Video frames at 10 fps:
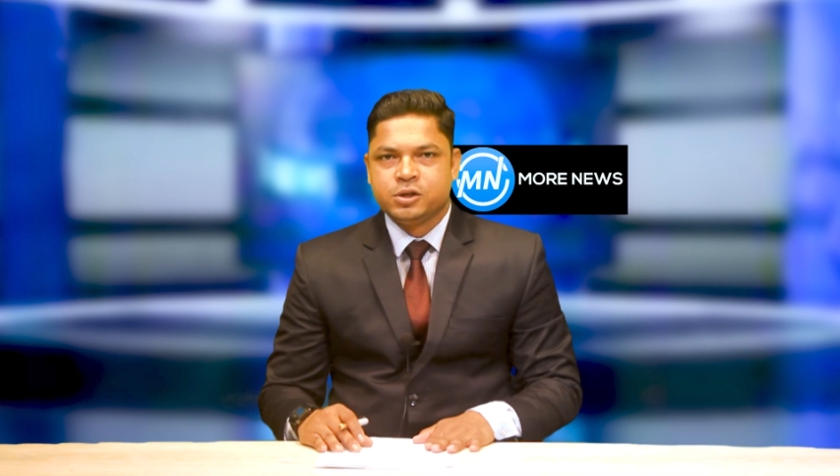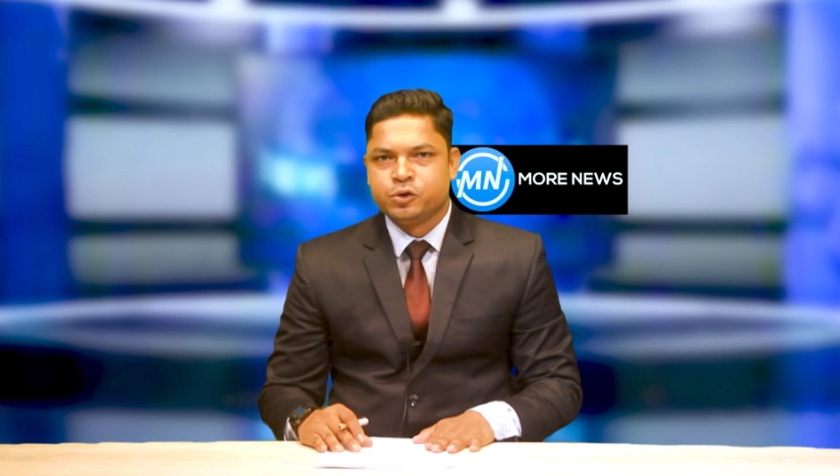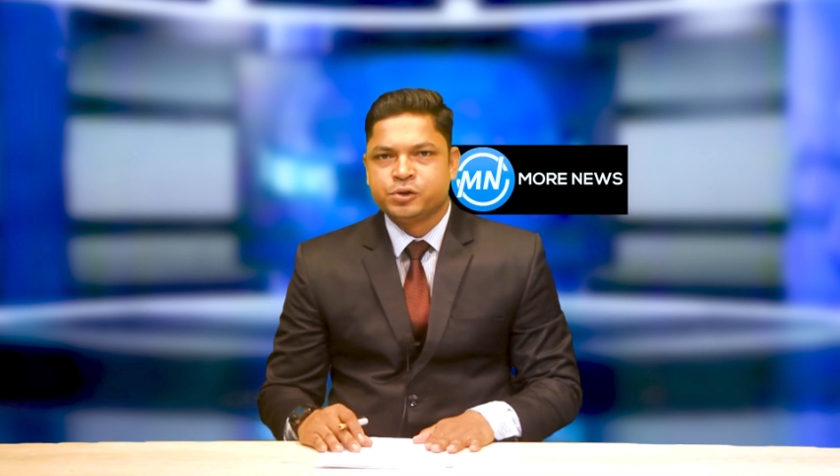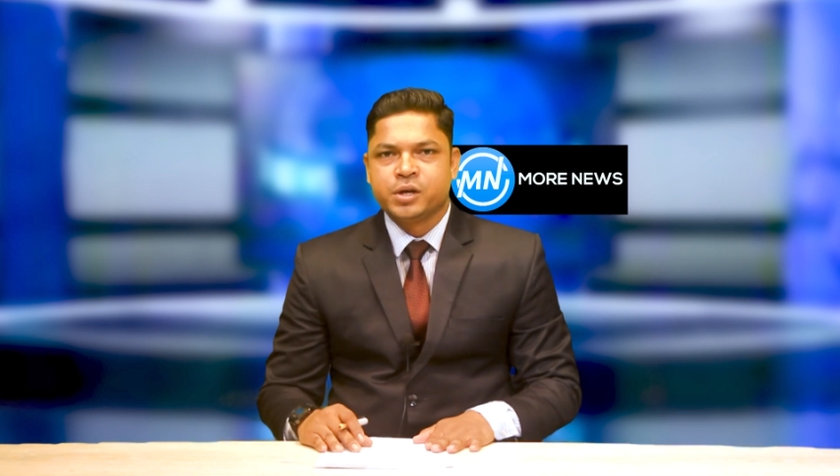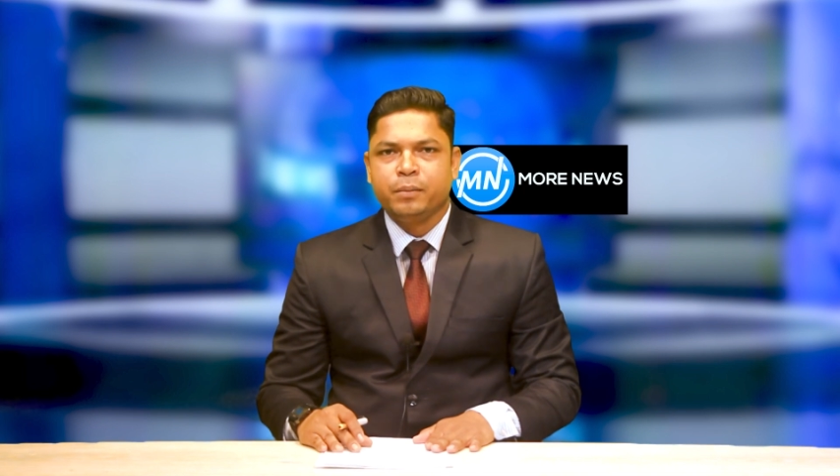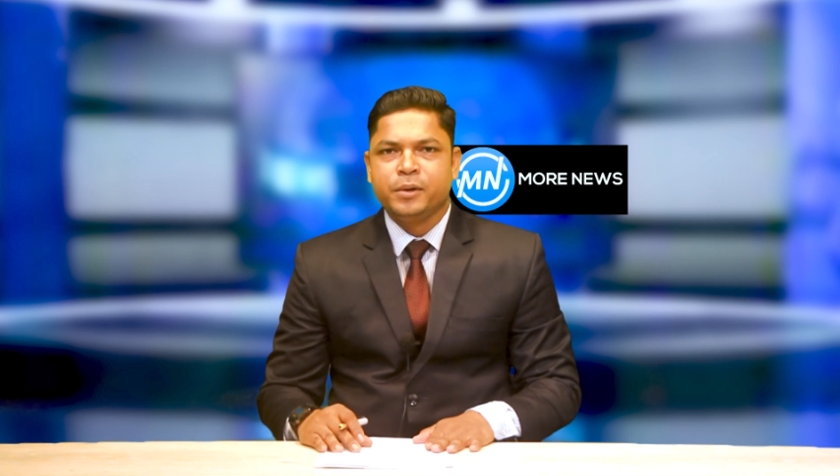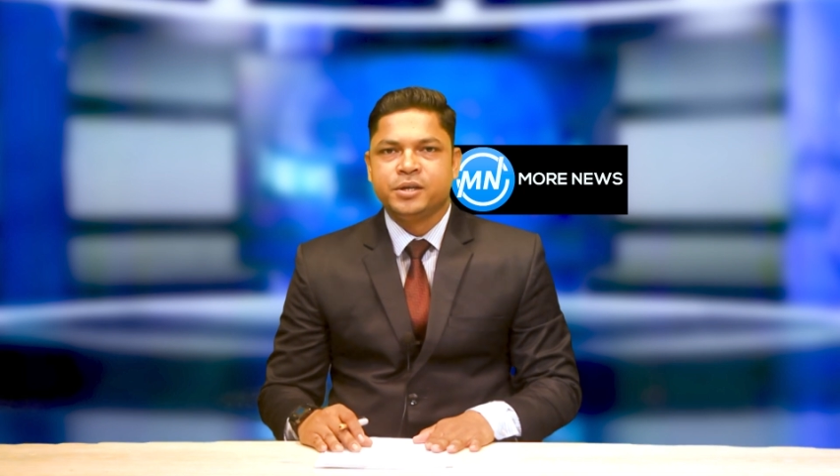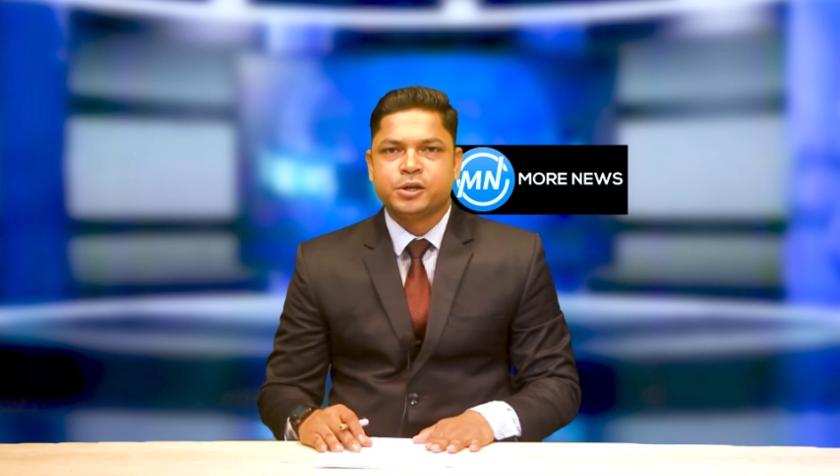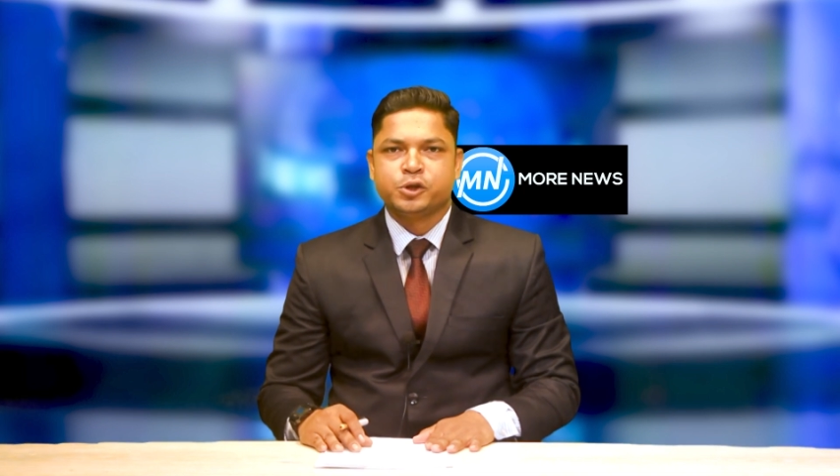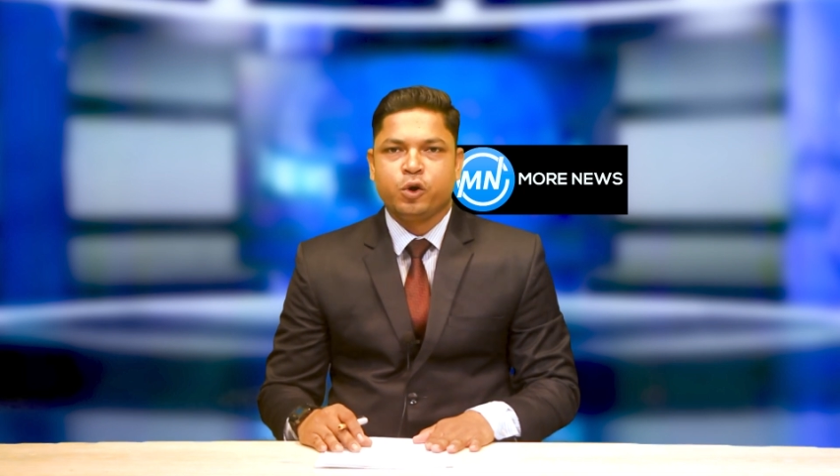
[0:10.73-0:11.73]
সোশ্যাল
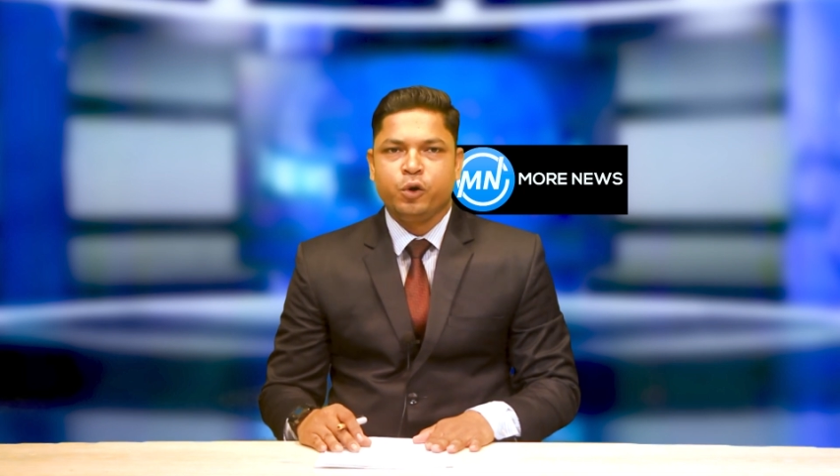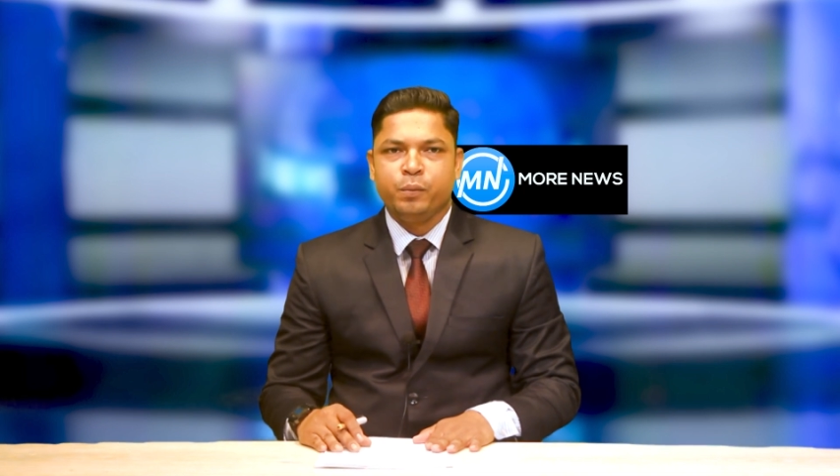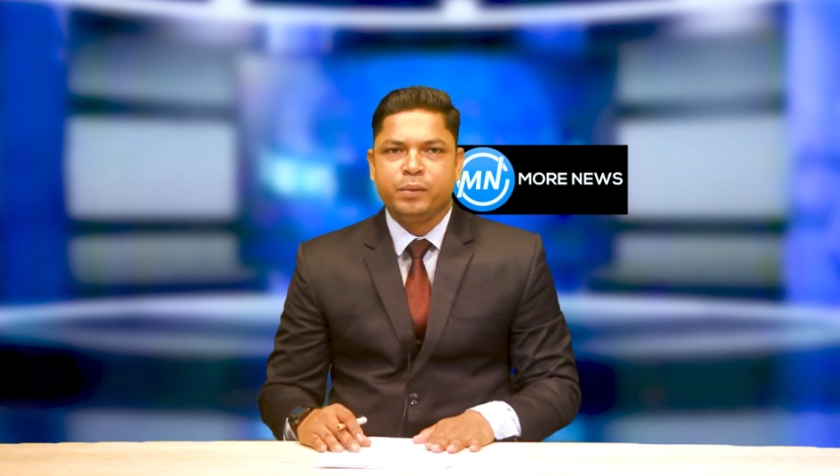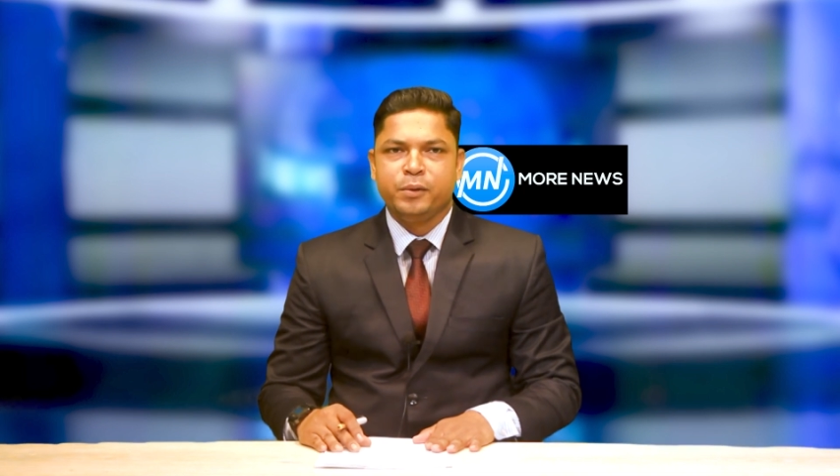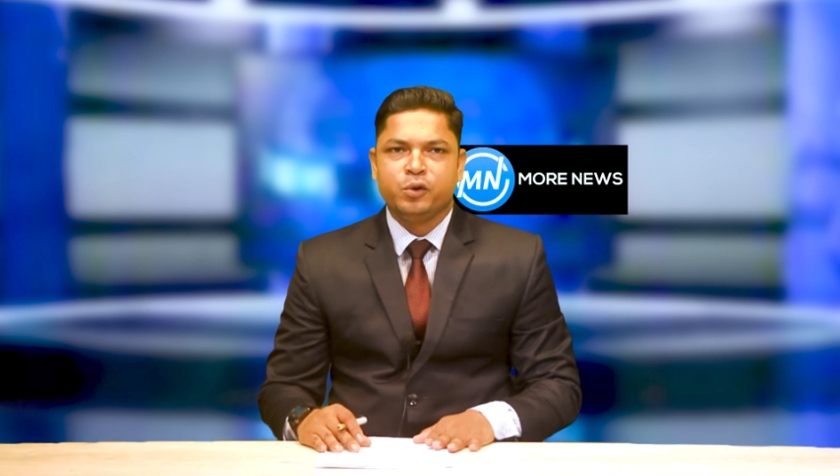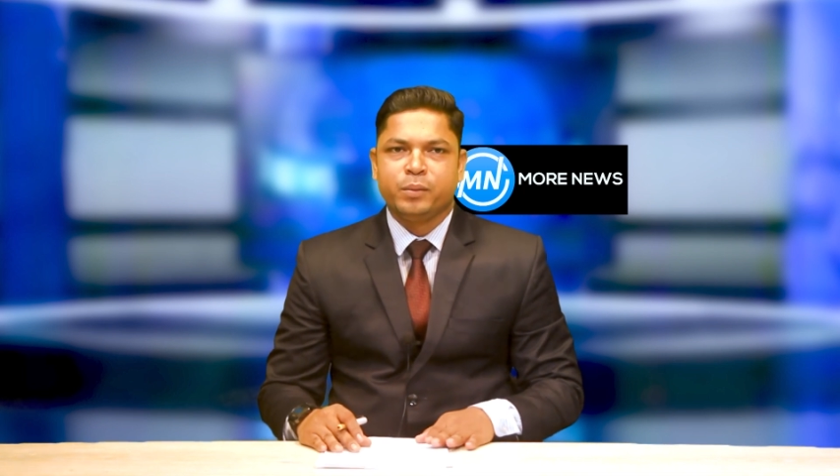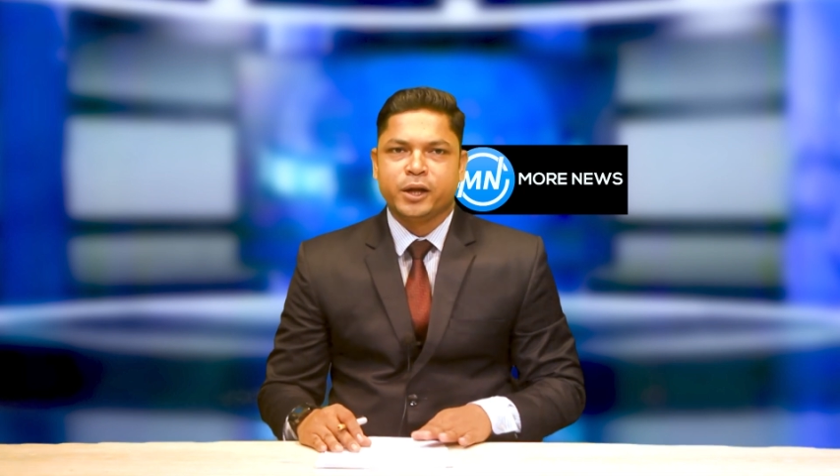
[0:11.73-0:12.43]
মিডিয়া সহ বিভিন্ন